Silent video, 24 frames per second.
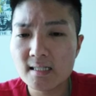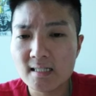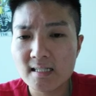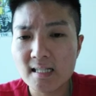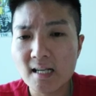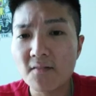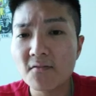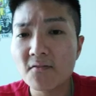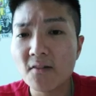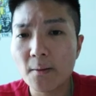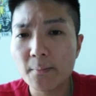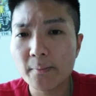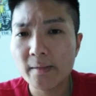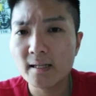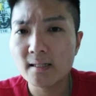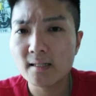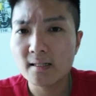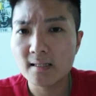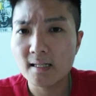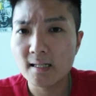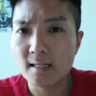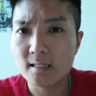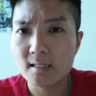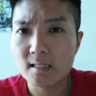三方面的
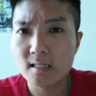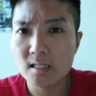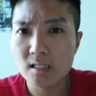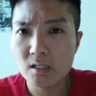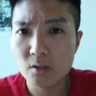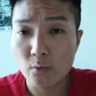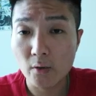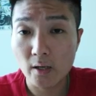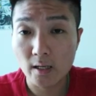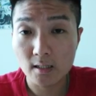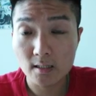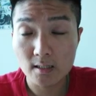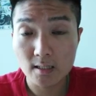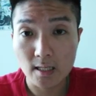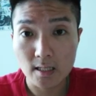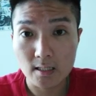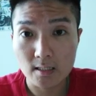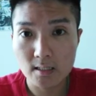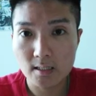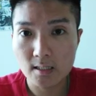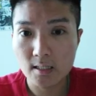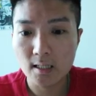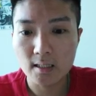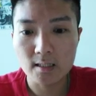那个资源也
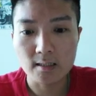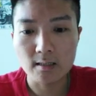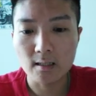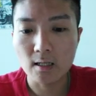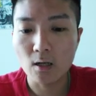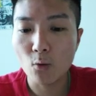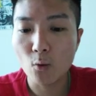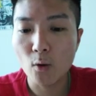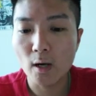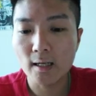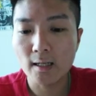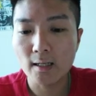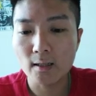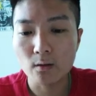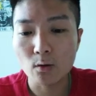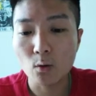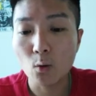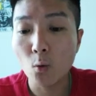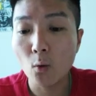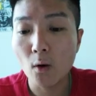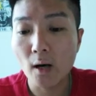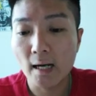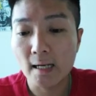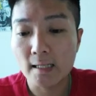是很坏很
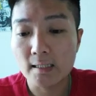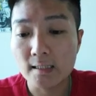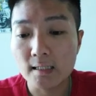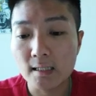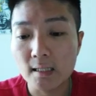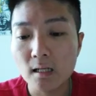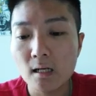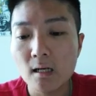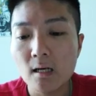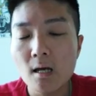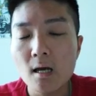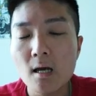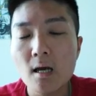坏的，